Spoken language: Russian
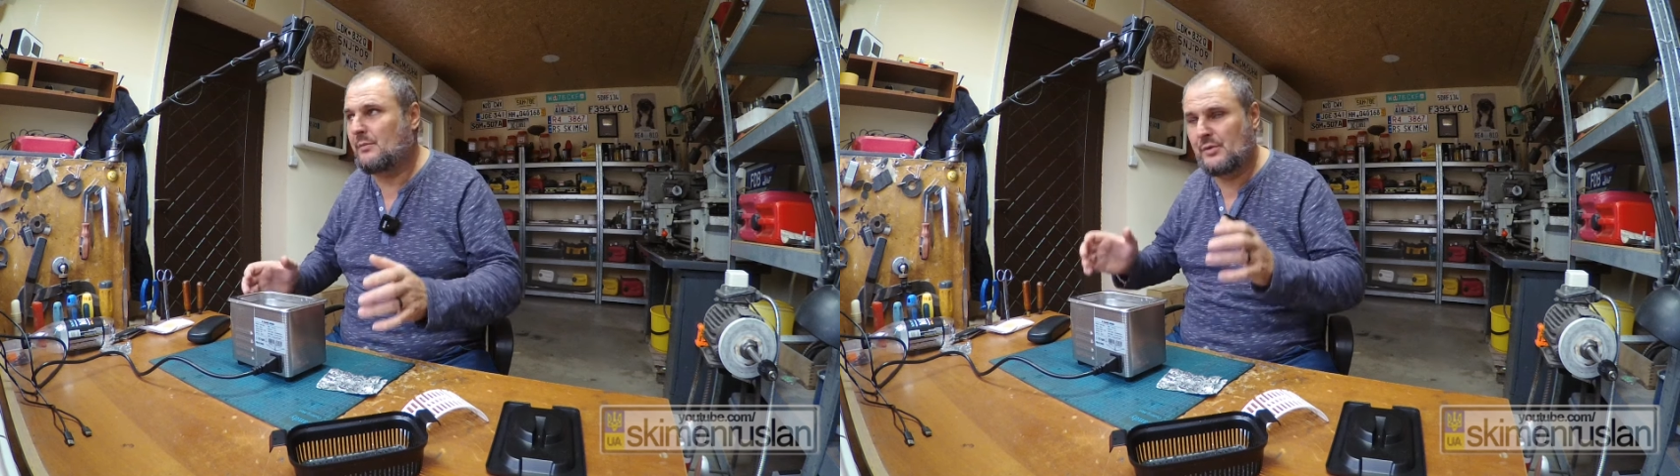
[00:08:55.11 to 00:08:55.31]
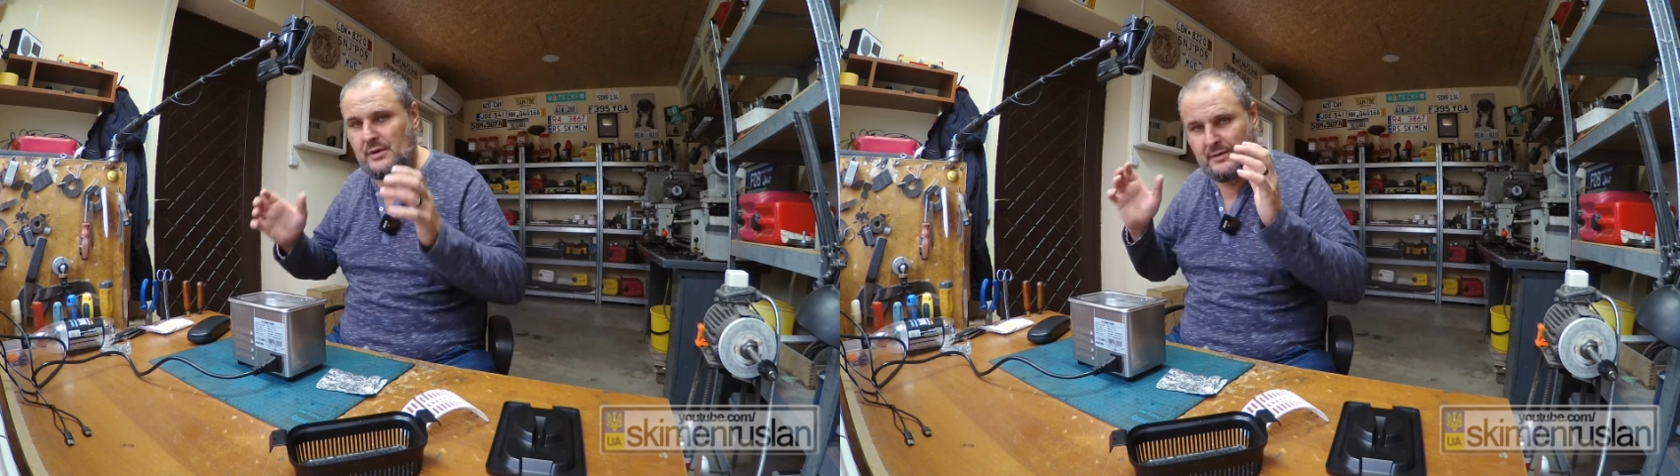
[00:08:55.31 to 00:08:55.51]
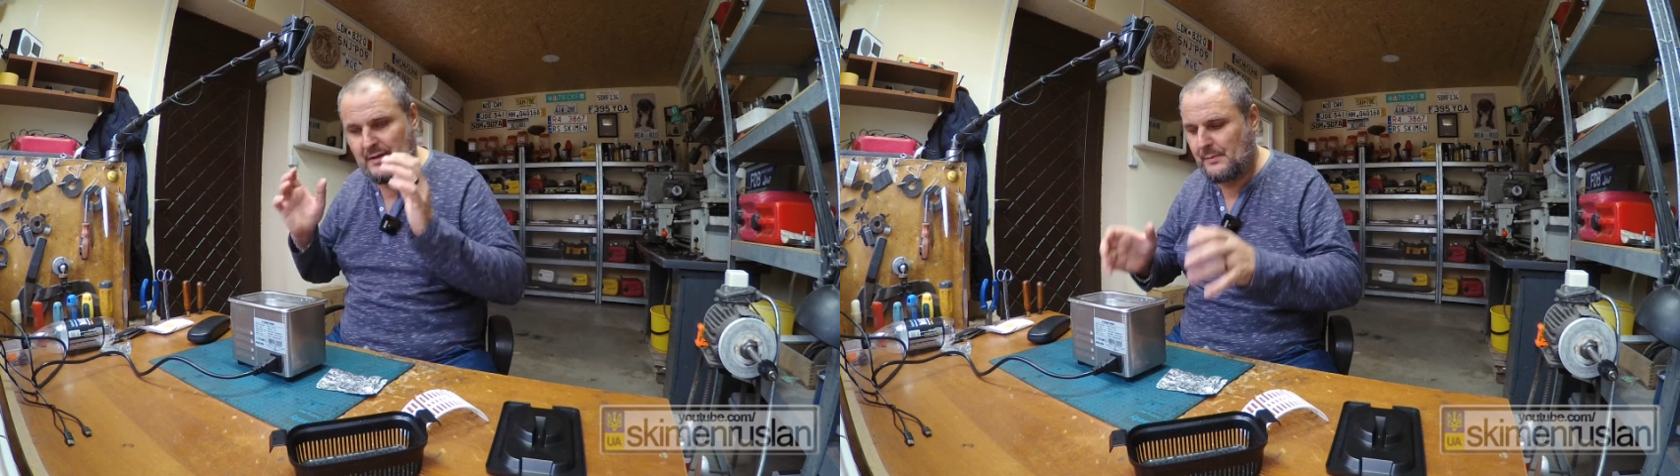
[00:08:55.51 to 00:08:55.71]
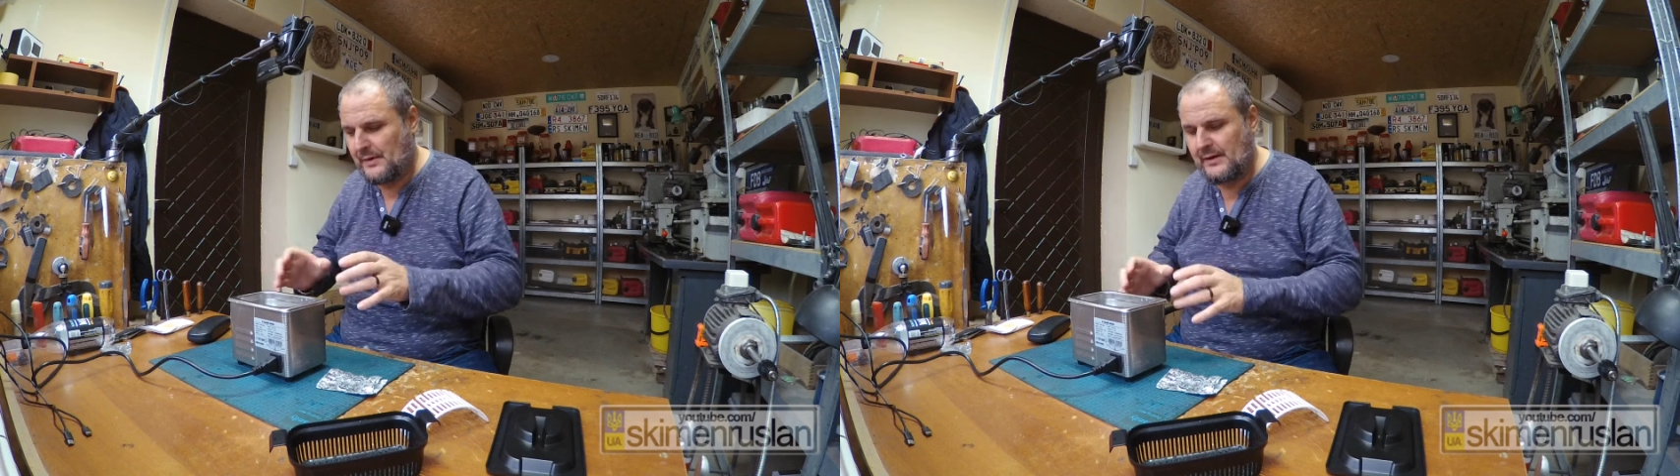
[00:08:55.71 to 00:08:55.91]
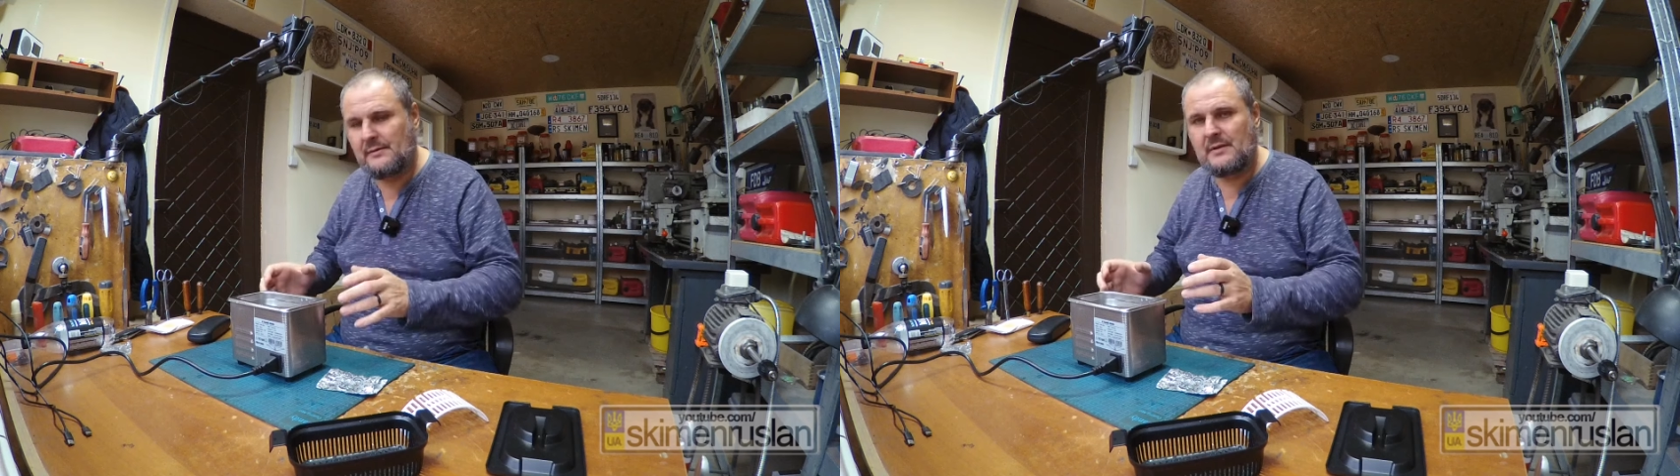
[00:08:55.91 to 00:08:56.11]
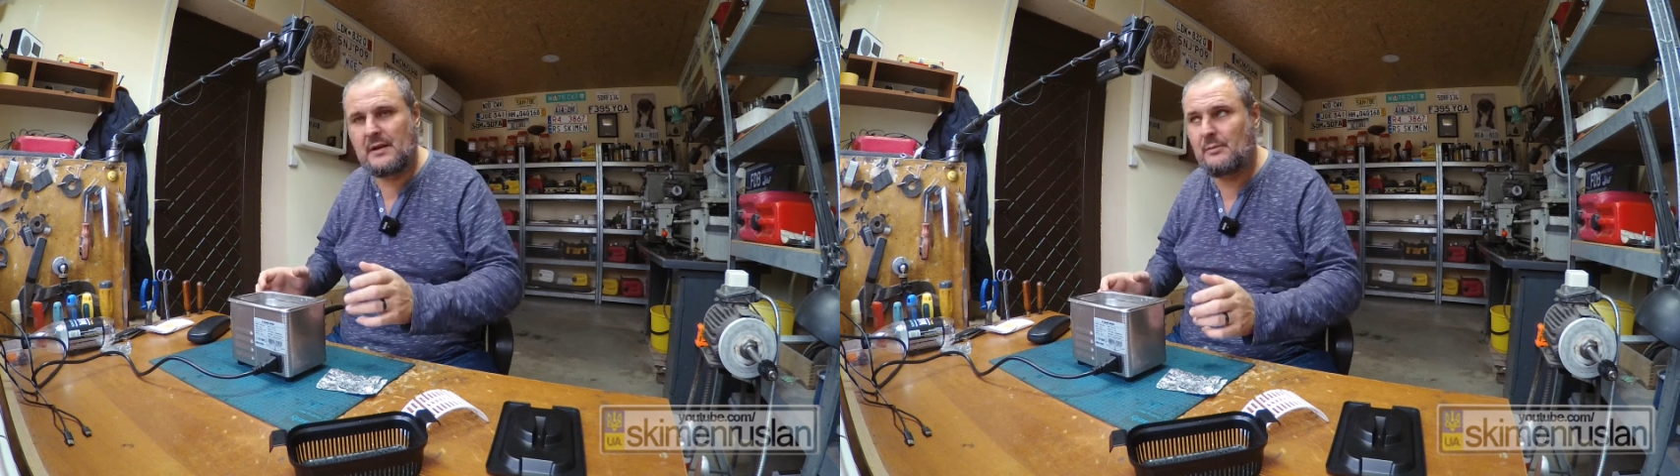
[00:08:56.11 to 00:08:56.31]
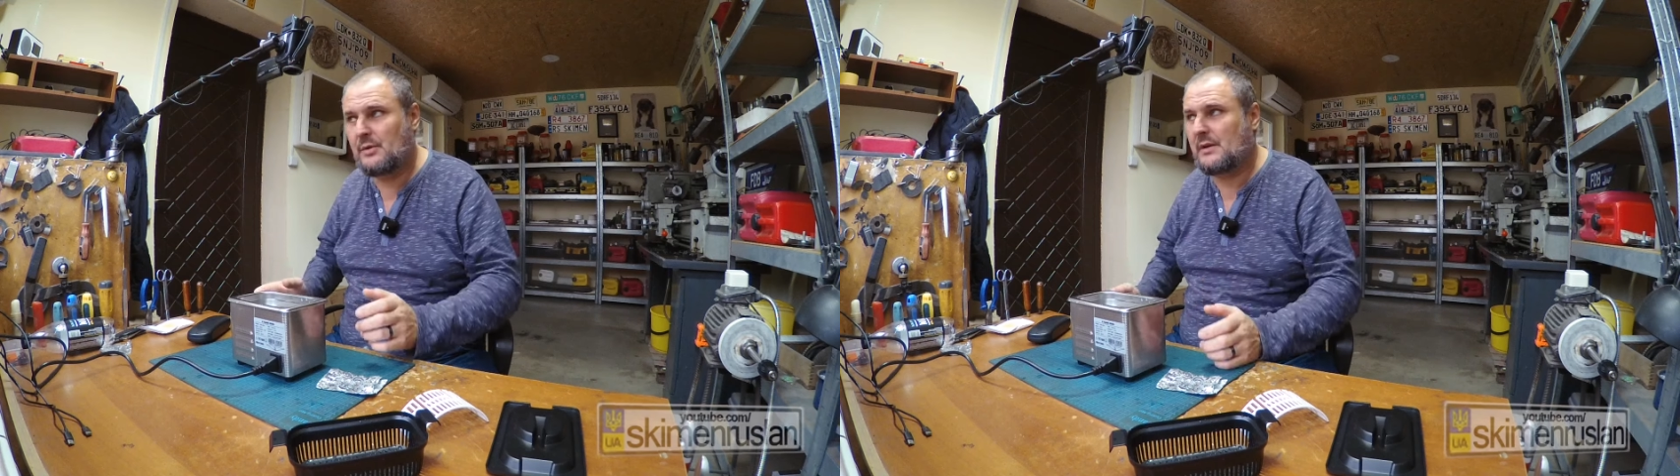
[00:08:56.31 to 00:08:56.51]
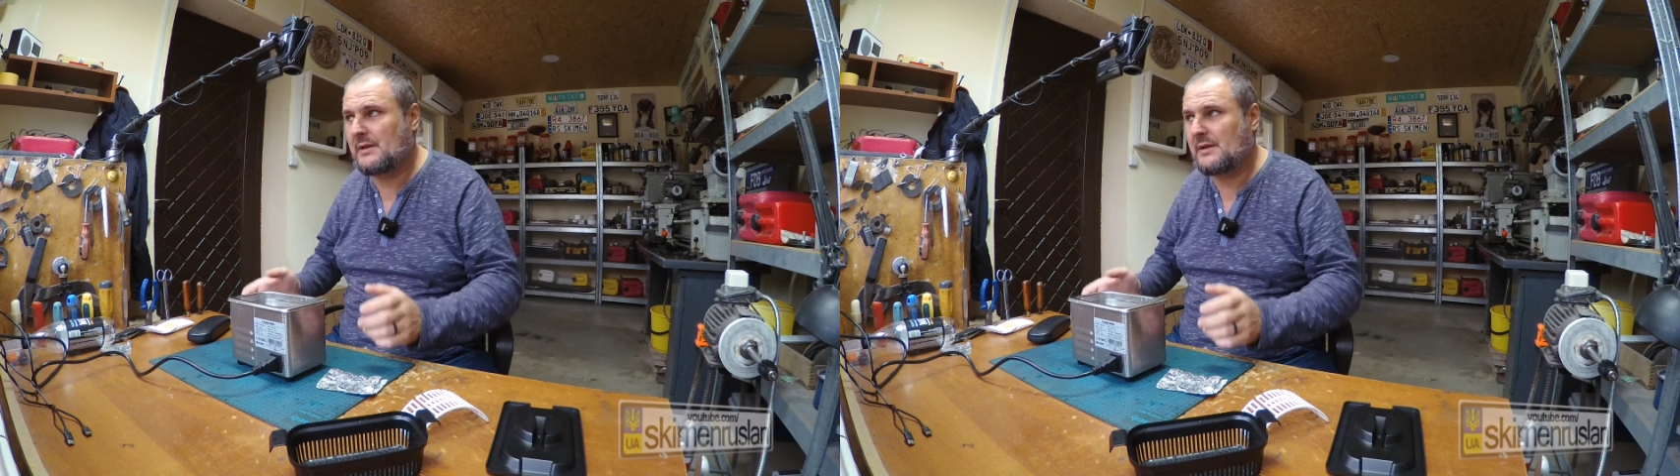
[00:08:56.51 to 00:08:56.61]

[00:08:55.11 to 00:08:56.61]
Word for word: будет непрерывно работать,